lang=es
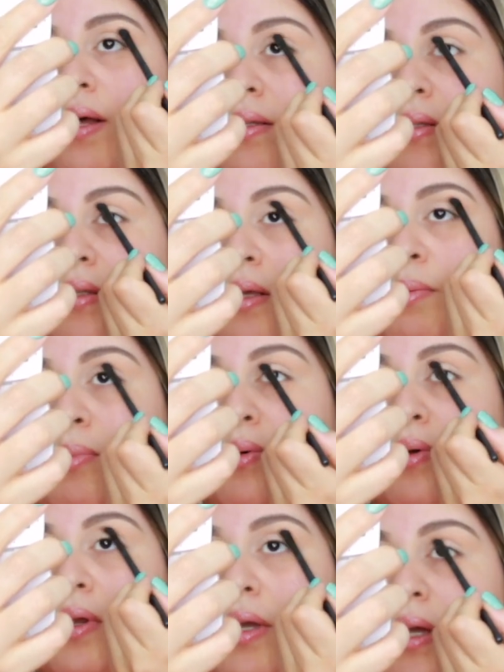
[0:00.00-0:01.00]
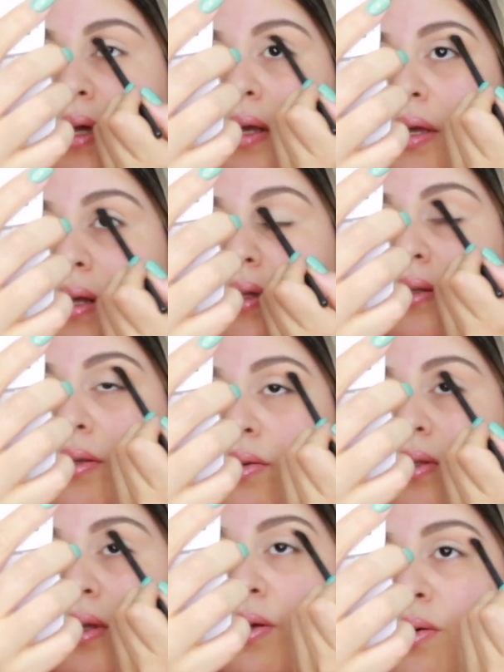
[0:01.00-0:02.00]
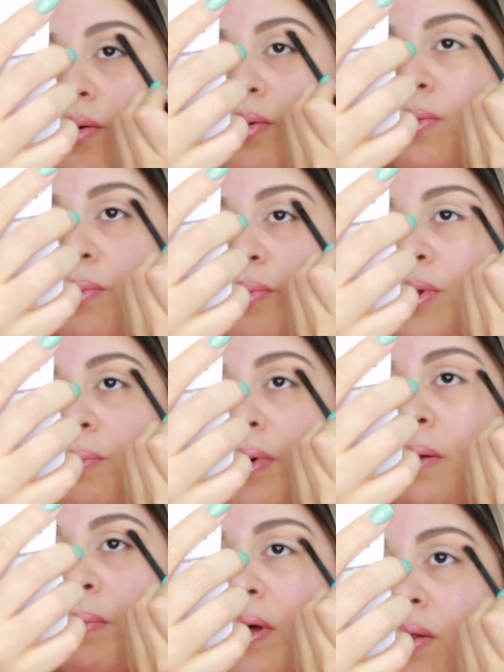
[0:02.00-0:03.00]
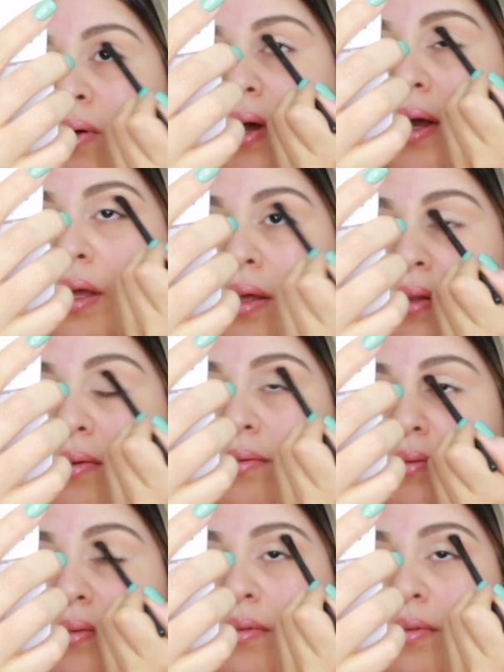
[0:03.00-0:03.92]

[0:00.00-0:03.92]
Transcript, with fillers: así porque yo tengo mi párpado caído